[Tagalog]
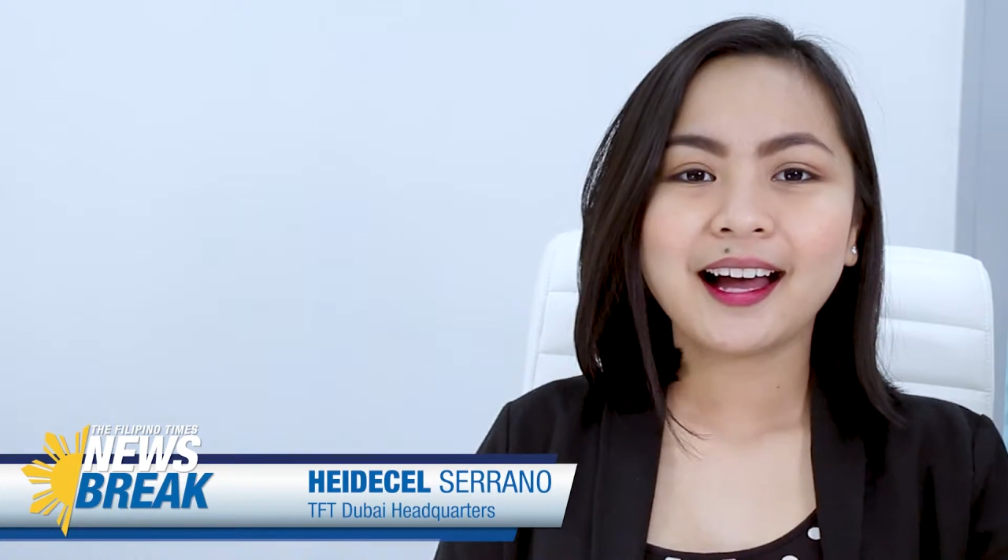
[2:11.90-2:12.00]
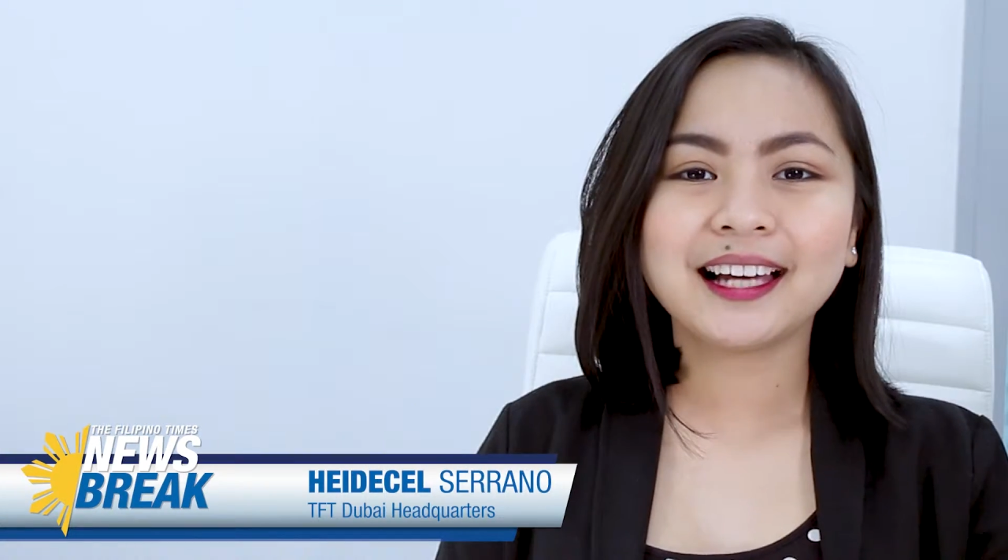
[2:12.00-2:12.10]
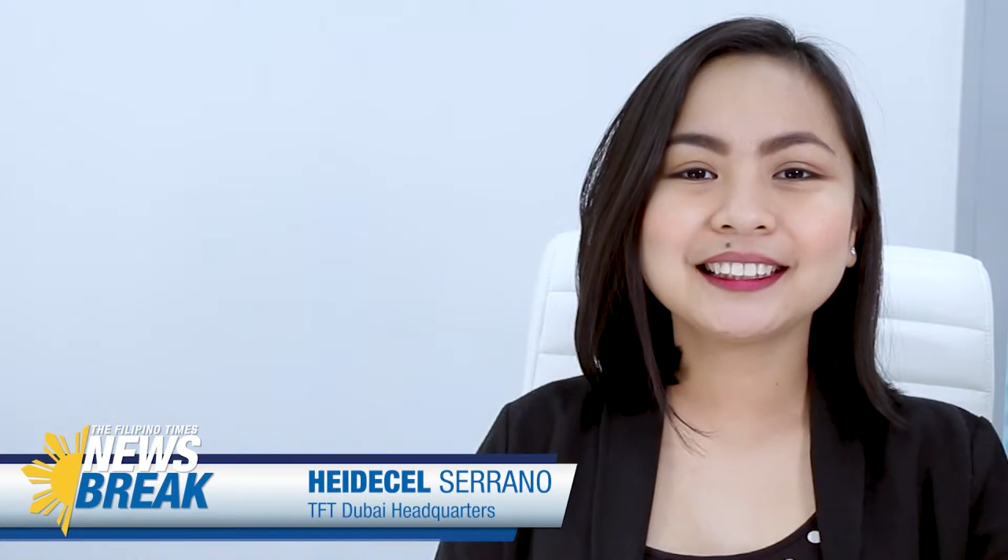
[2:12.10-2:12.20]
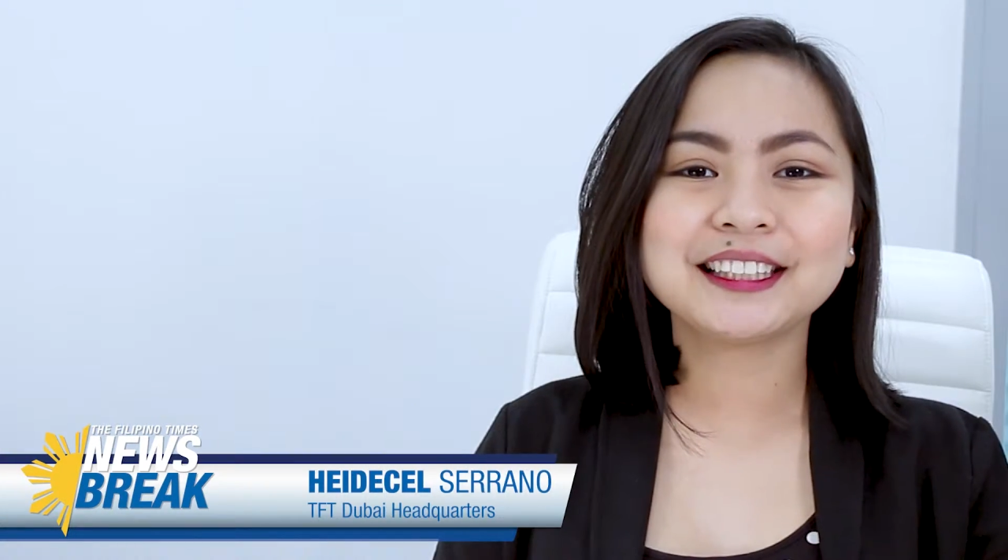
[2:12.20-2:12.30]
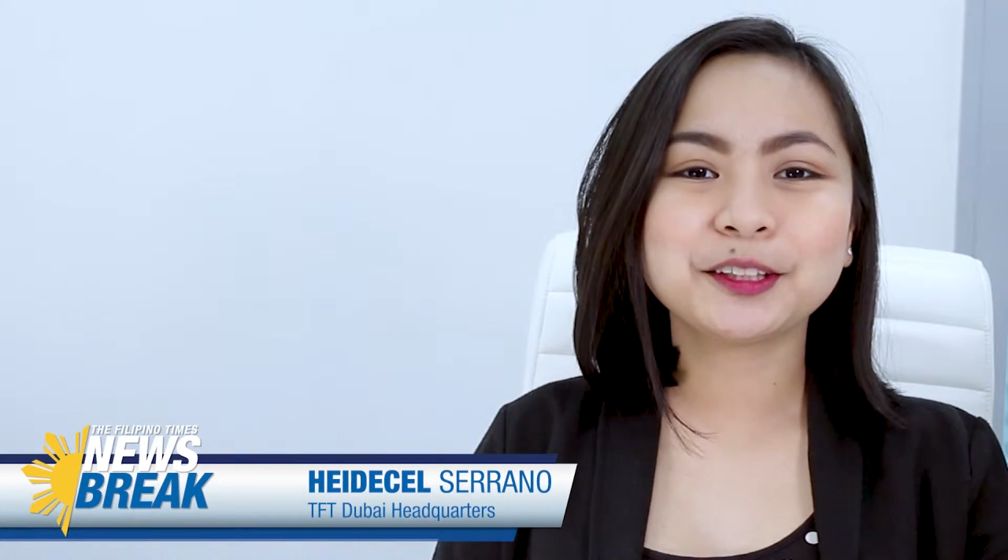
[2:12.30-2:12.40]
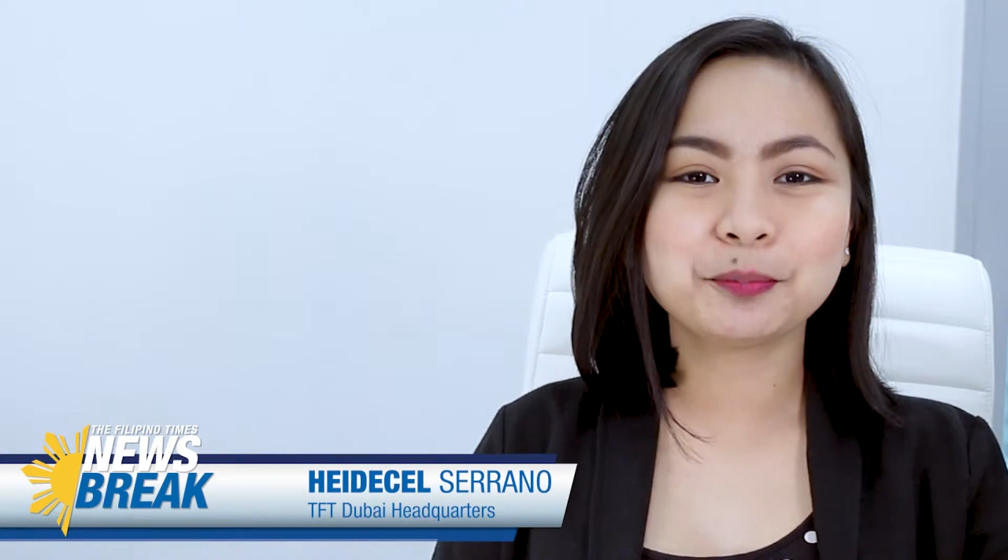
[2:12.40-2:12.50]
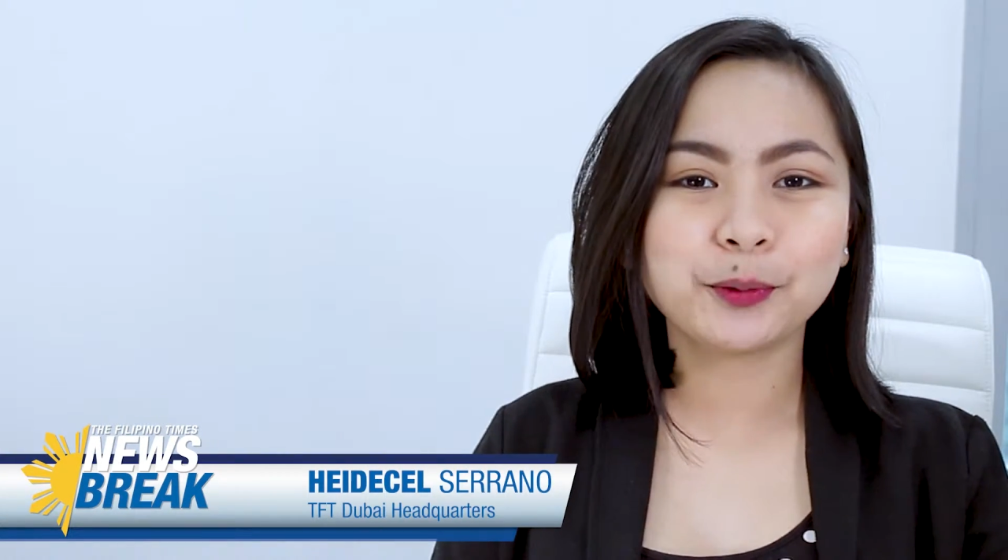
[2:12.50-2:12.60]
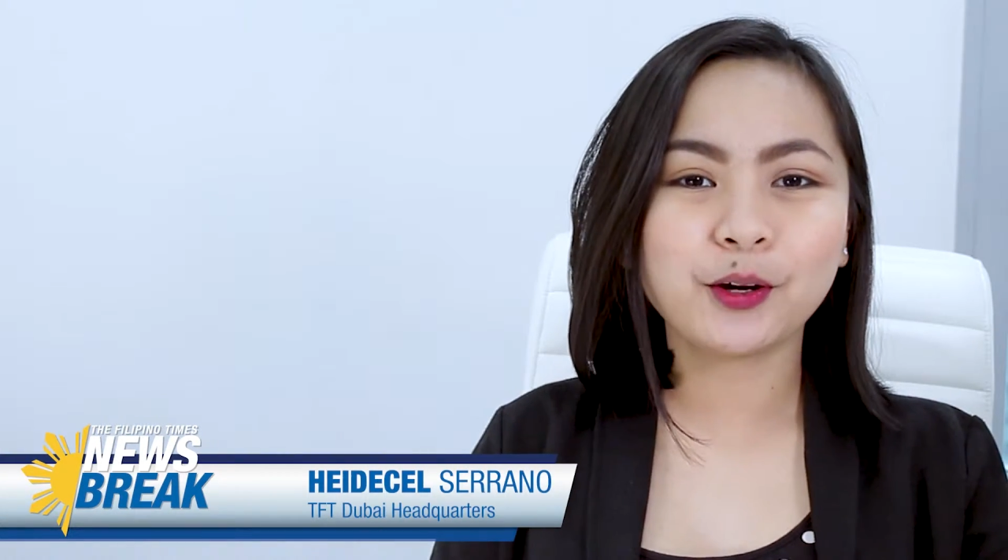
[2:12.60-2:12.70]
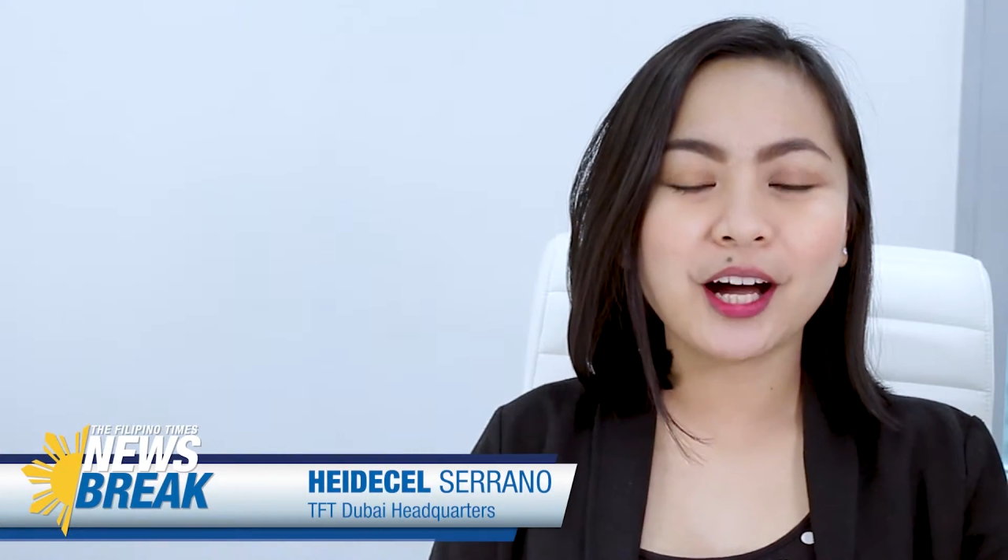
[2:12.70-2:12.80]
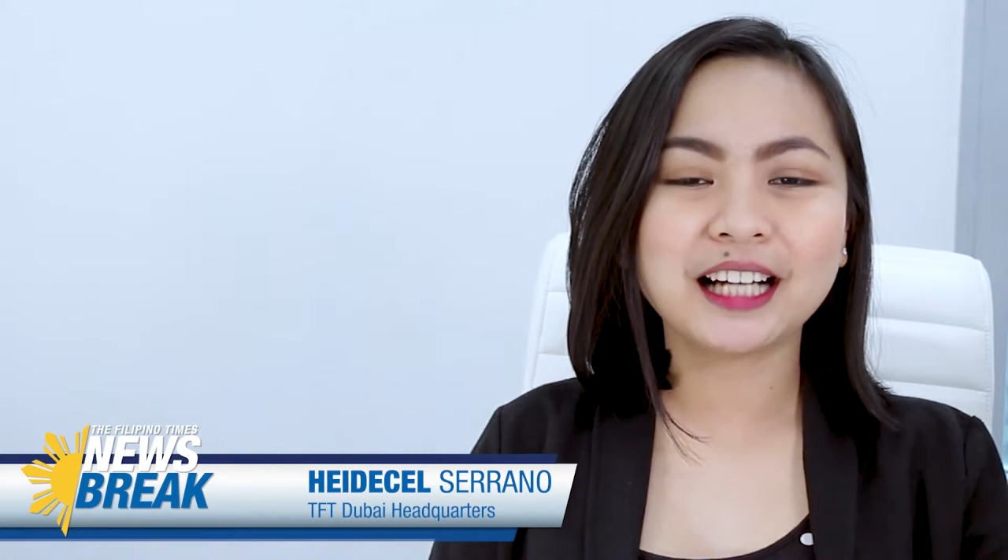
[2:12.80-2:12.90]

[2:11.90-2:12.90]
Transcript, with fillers: At yan po